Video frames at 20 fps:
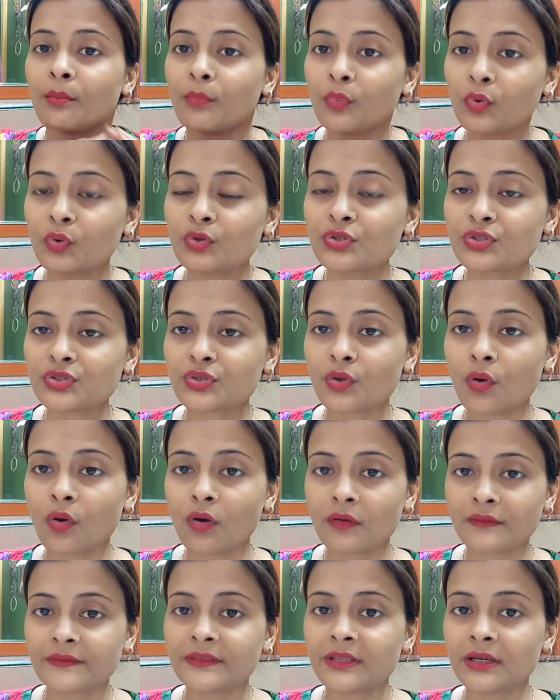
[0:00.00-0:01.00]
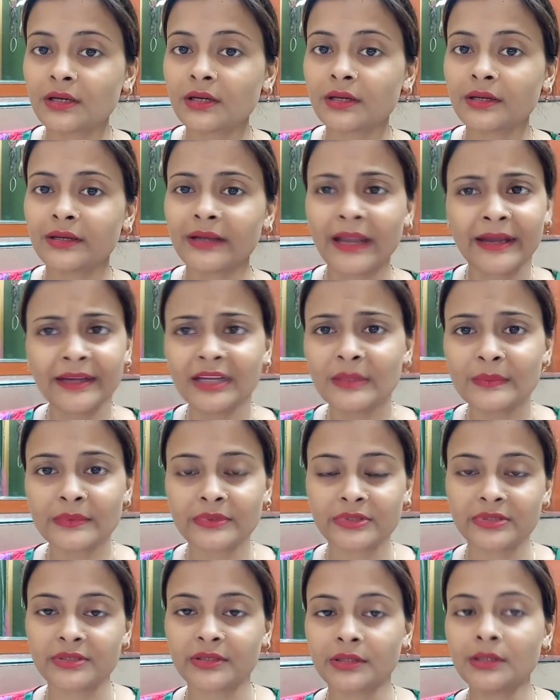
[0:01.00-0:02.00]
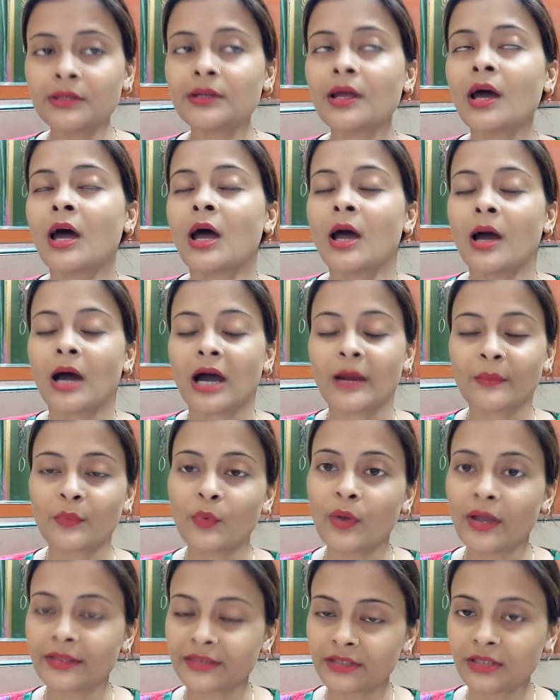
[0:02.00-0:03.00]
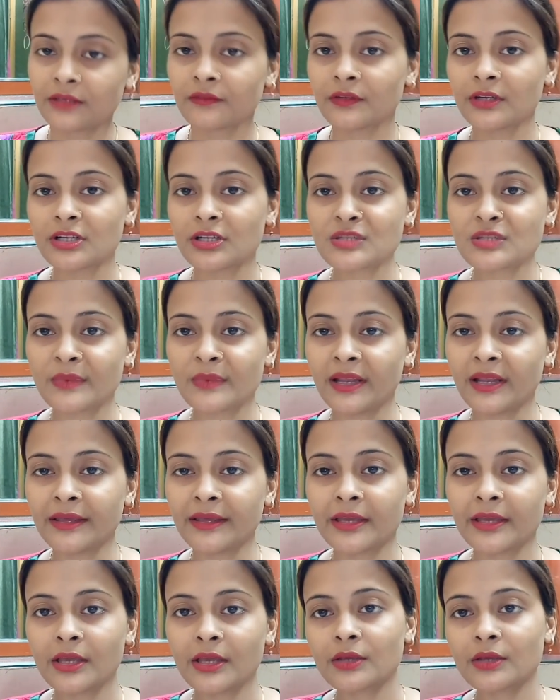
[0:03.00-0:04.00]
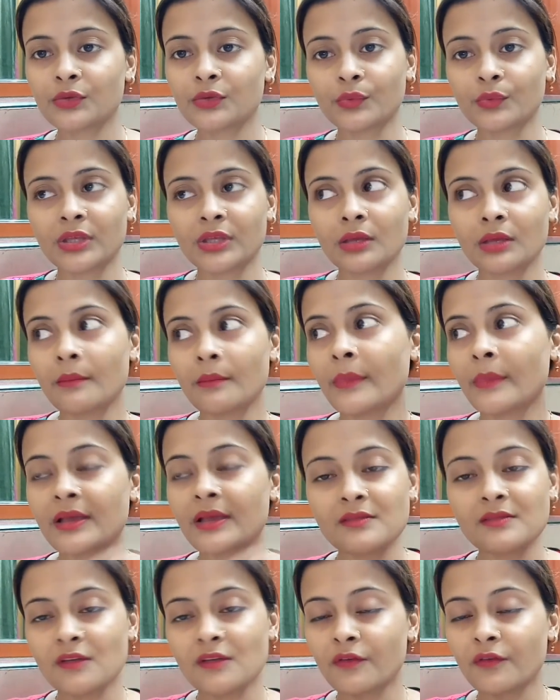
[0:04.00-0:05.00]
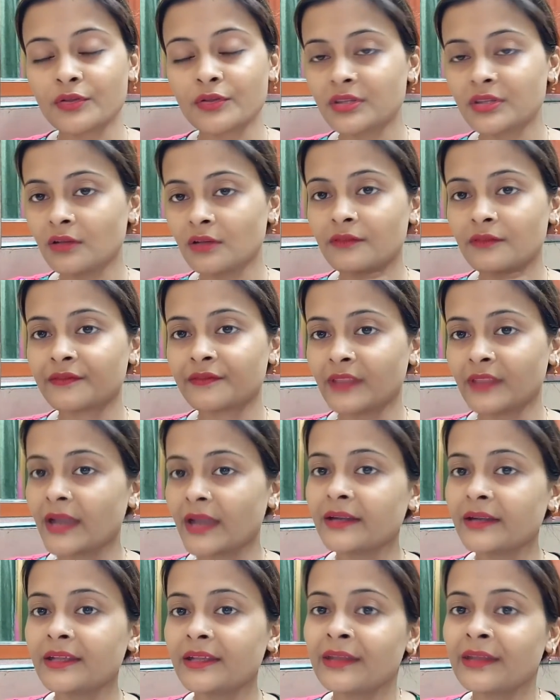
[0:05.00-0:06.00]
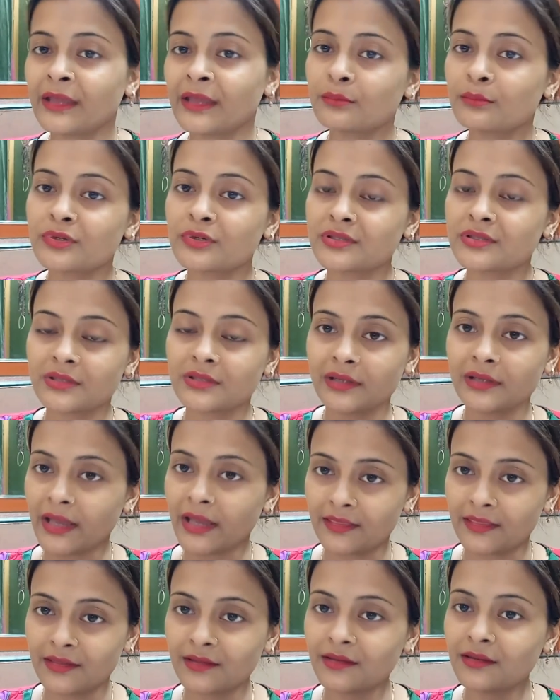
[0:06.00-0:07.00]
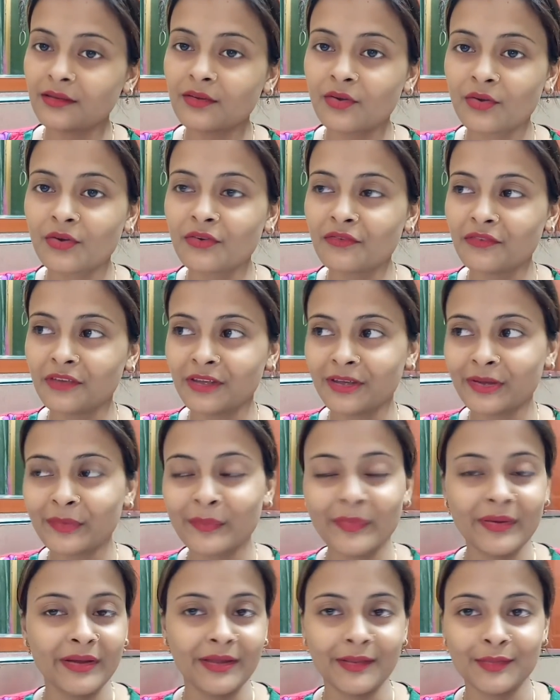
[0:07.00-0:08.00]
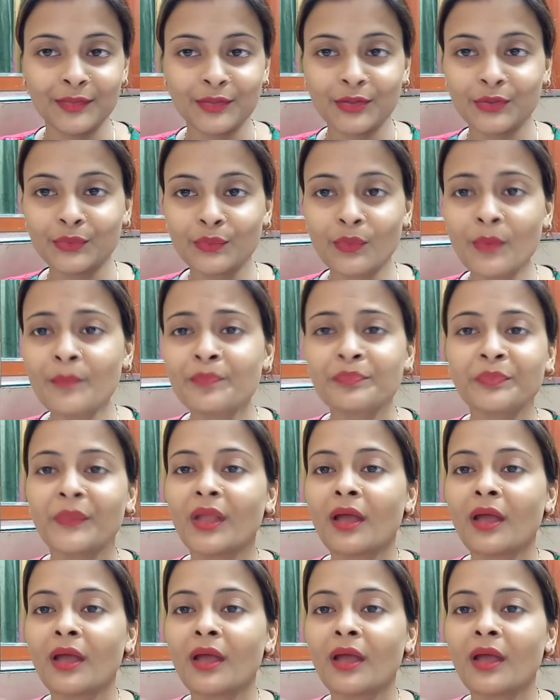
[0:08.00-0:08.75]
मोस्ट ऑफ द 90 परसेंट आपको एथनिक वेयर्स मिलेंगे क्योंकि मैं सिर्फ और सिर्फ 99 परसेंट एथनिक वेयर पहनती हूँ